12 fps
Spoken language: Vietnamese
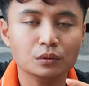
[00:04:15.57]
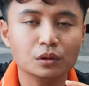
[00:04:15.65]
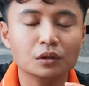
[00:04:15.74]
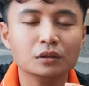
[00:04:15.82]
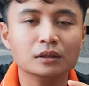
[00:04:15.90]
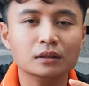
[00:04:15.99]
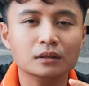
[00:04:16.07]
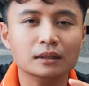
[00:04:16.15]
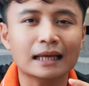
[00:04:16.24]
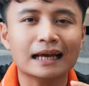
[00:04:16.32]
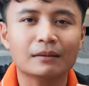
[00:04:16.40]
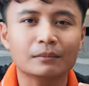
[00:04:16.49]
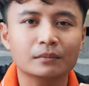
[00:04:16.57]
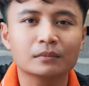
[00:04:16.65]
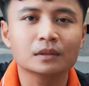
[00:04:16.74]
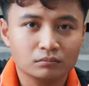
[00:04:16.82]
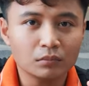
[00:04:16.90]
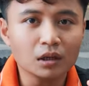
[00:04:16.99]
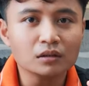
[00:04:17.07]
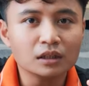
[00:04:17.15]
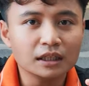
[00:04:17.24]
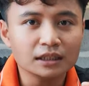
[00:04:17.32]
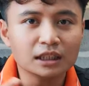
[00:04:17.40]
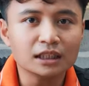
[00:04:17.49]
nó làm mất
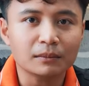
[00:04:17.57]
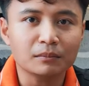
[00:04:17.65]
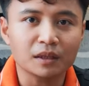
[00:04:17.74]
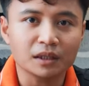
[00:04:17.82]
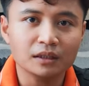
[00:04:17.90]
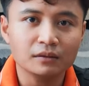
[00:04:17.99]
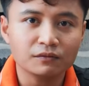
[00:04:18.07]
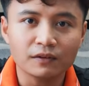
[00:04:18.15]
đi cái tính thẩm mỹ,